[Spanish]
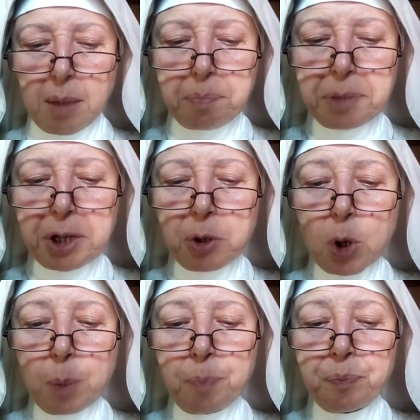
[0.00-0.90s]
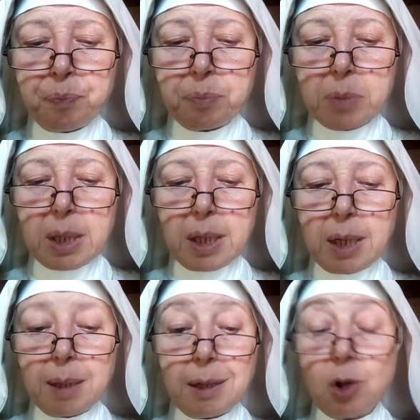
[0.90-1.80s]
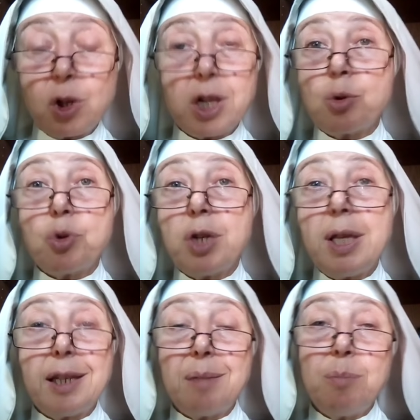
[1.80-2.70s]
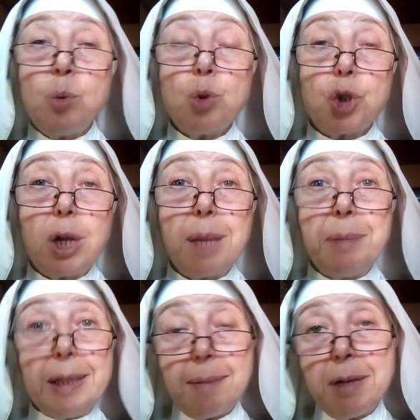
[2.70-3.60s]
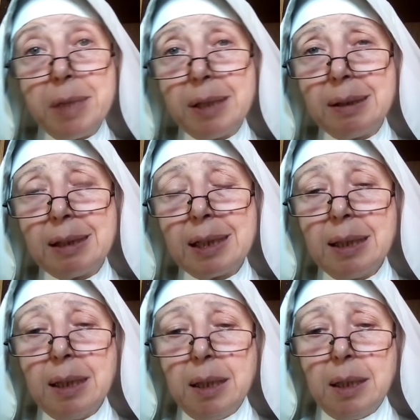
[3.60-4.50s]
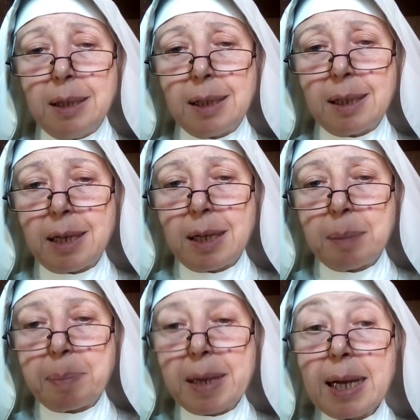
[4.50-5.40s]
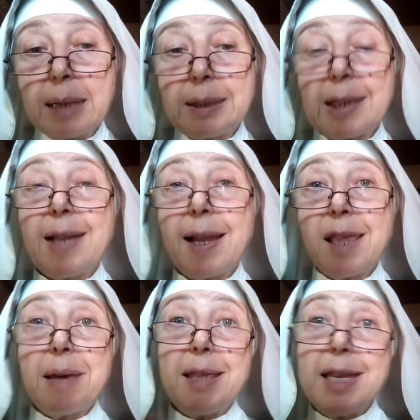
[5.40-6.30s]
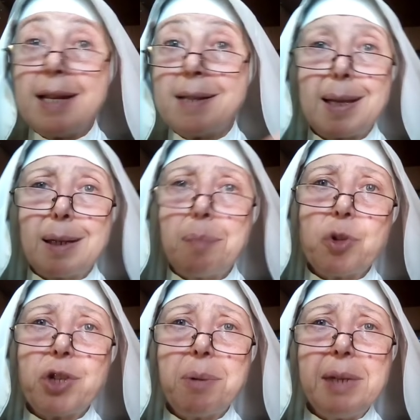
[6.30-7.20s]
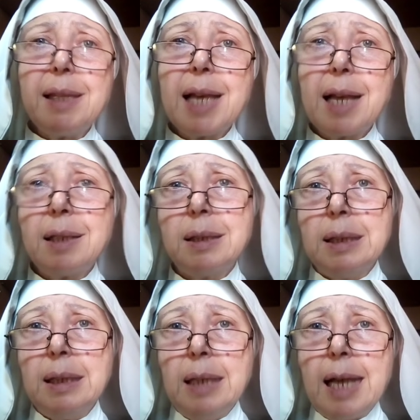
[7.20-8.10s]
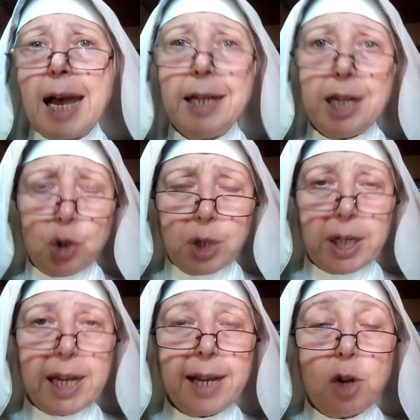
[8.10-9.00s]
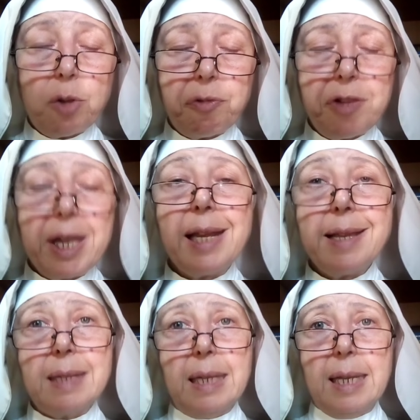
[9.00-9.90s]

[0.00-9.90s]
Pero mm, eh, lo que sucede es que muchos, lamentablemente, es para tratar de evadir esta responsabilidad, han hecho creer a los fieles